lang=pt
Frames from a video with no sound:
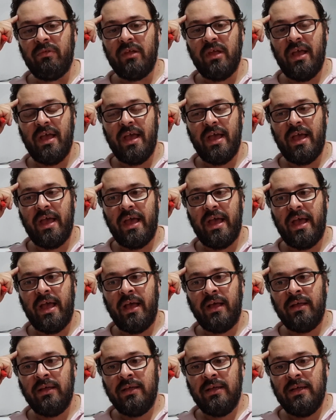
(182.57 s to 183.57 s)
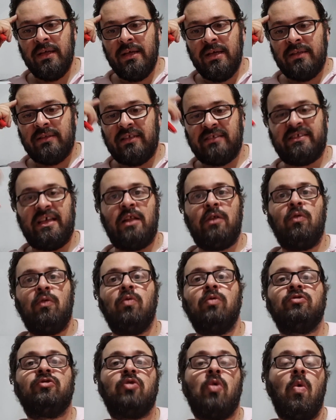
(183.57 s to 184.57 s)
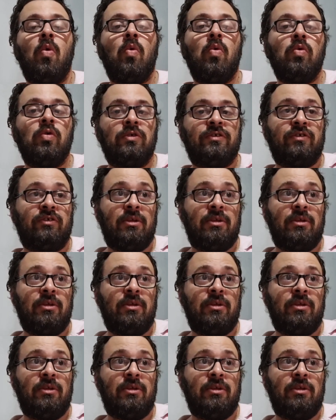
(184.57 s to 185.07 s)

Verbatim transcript: É, tá saindo alguns concursos,